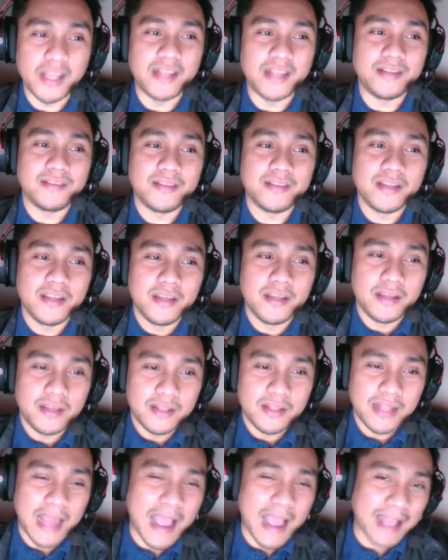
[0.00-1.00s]
Yan.
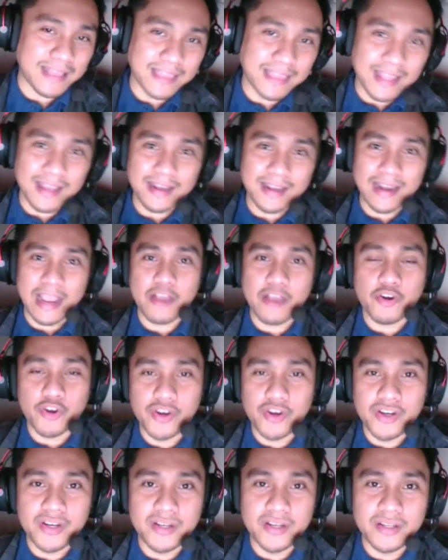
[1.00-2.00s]
Lahat ng
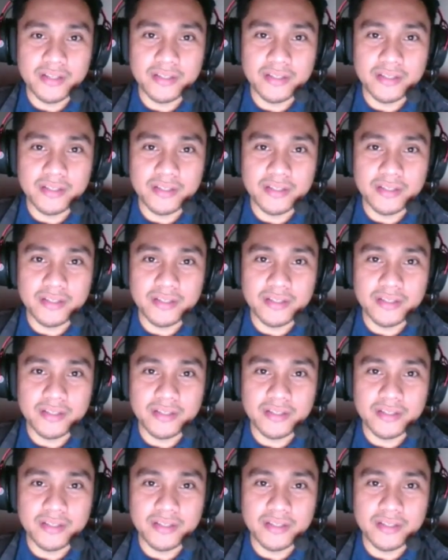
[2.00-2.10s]
record